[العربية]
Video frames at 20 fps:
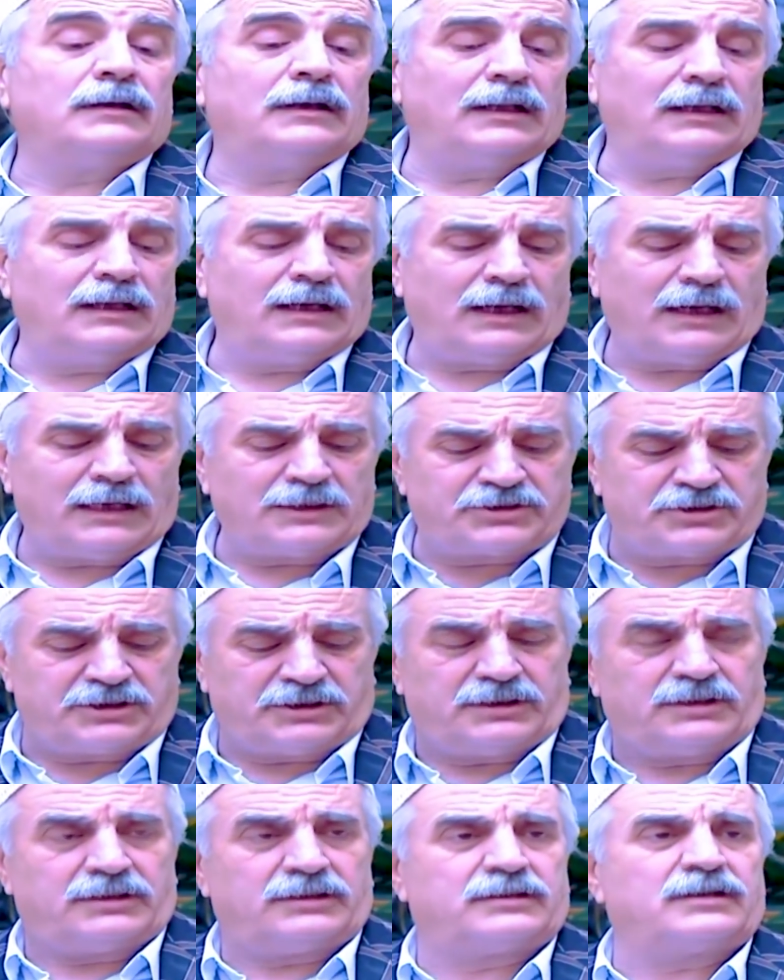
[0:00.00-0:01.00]
لا لا
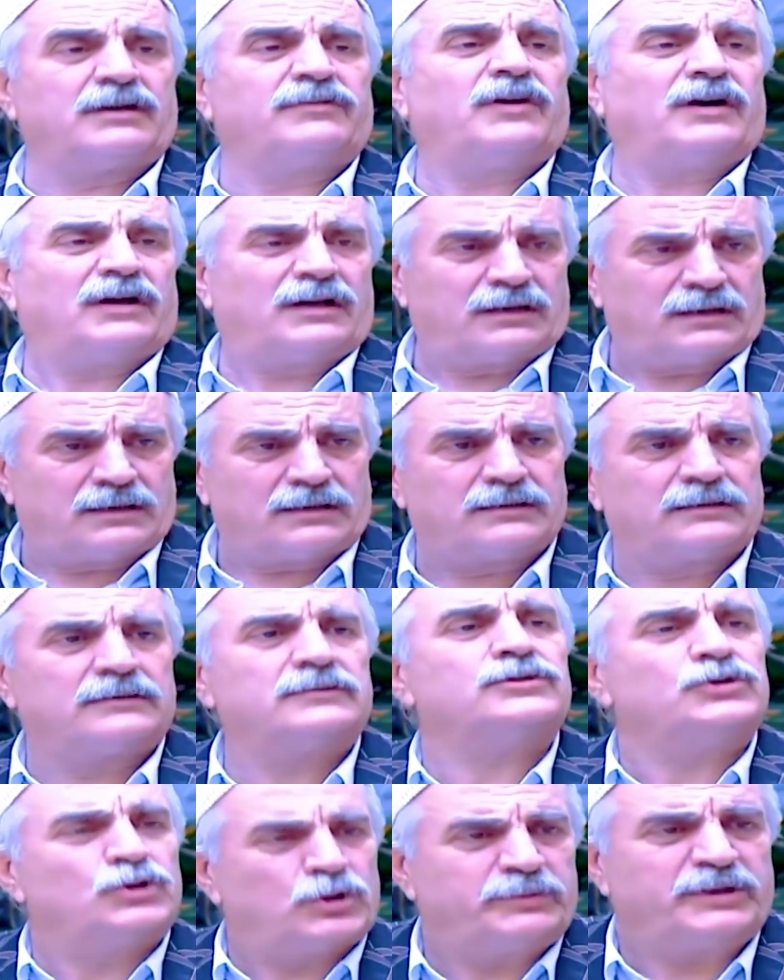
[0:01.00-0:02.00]
حاجتي كفاها الله
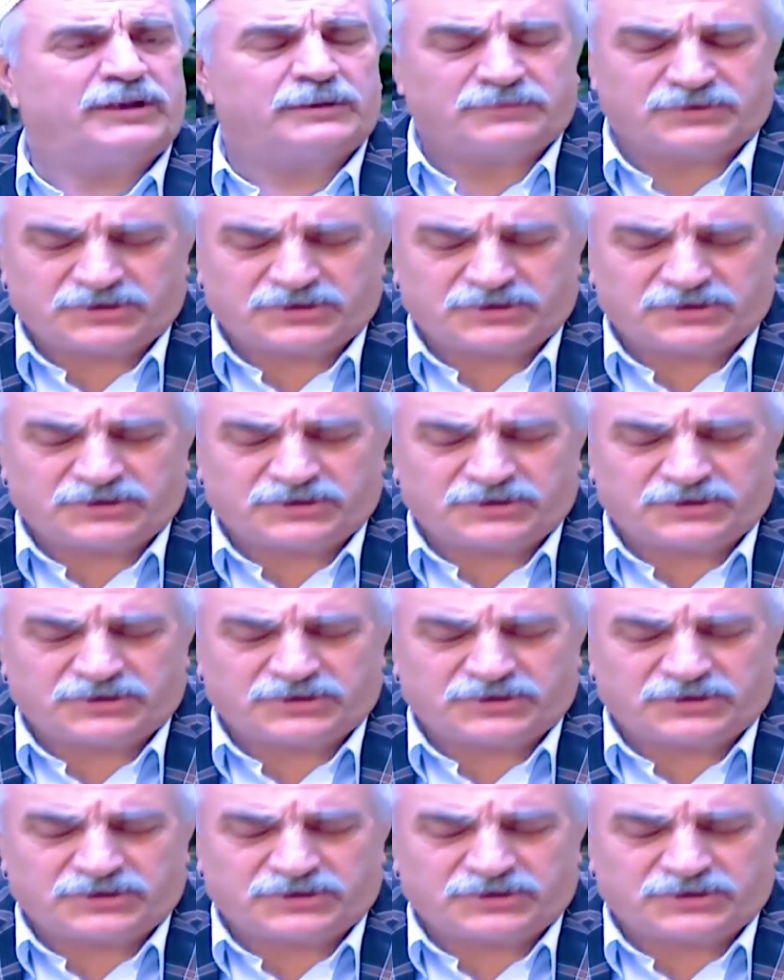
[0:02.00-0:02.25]
دوبني